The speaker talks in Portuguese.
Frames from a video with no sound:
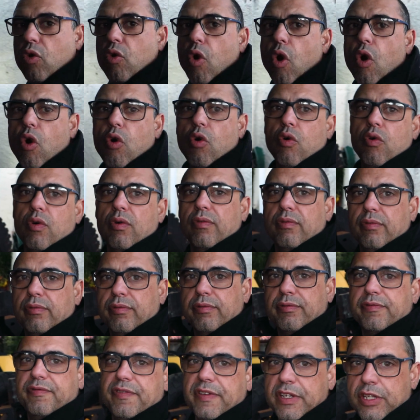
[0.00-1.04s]
Com
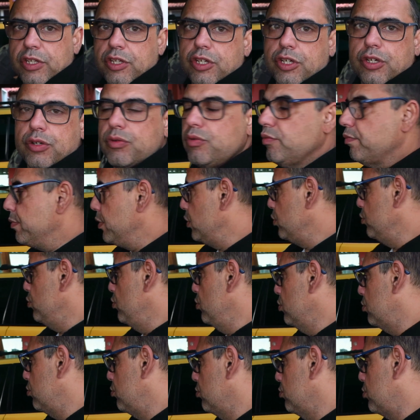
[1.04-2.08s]
21
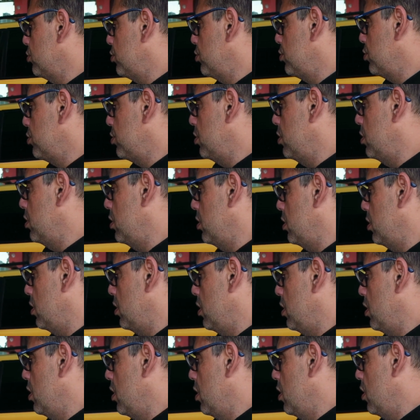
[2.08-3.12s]
minutos,
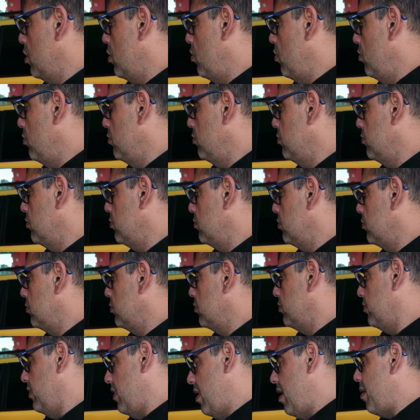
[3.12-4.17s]
com
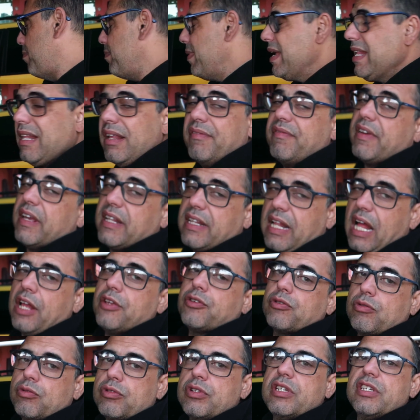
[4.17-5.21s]
a bem da
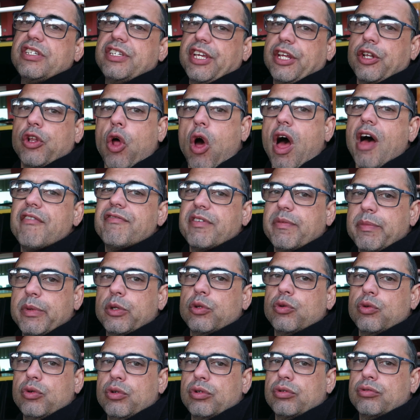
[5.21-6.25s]
verdade, com 19
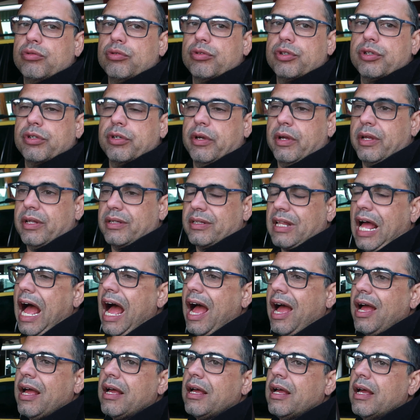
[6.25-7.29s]
minutos,
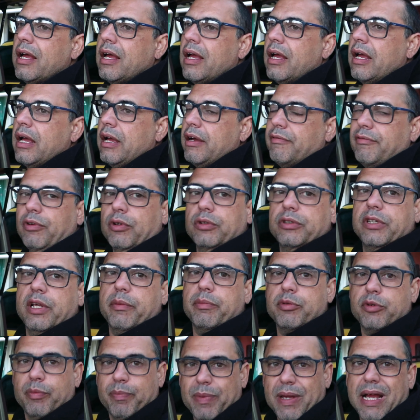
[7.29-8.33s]
tá? Foi o
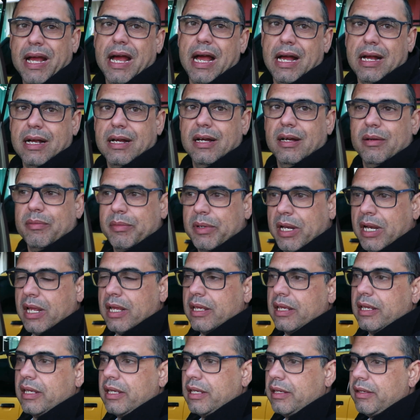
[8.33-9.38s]
tempo de eu pegar a câmera
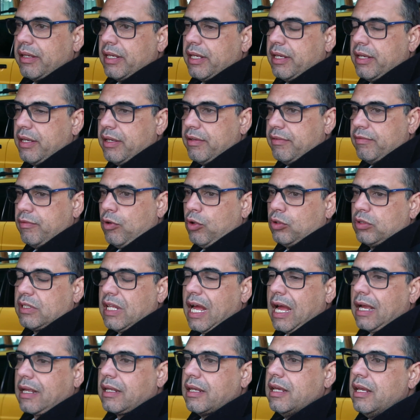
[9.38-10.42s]
e
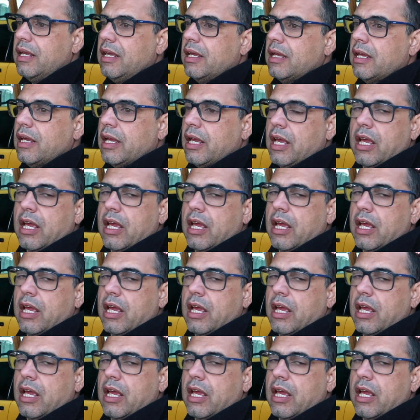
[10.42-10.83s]
voltar aqui.